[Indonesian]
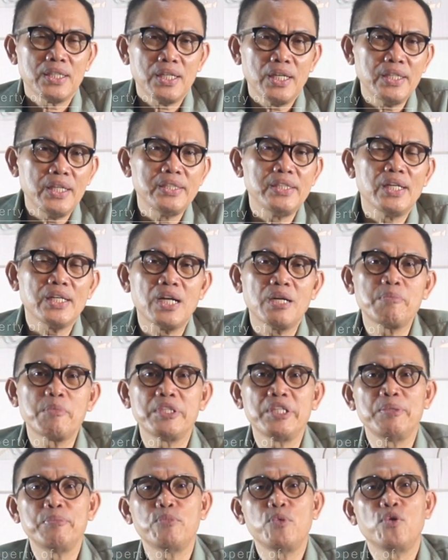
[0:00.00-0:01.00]
Karena ini akan
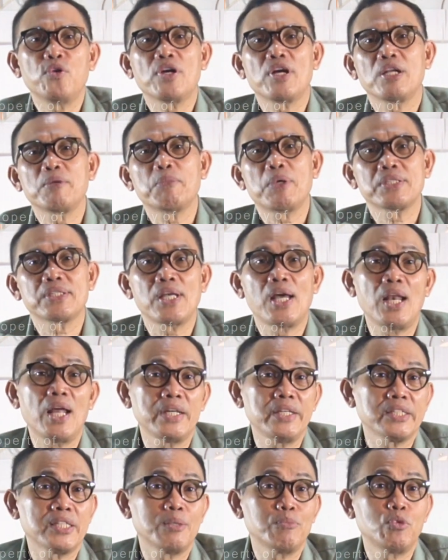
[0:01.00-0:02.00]
menimbulkan
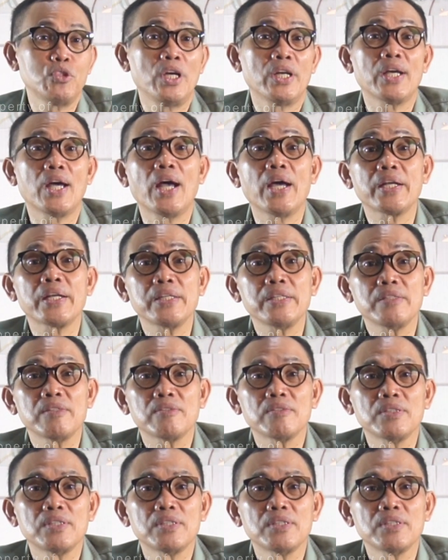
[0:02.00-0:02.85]
masalah di kemudian hari.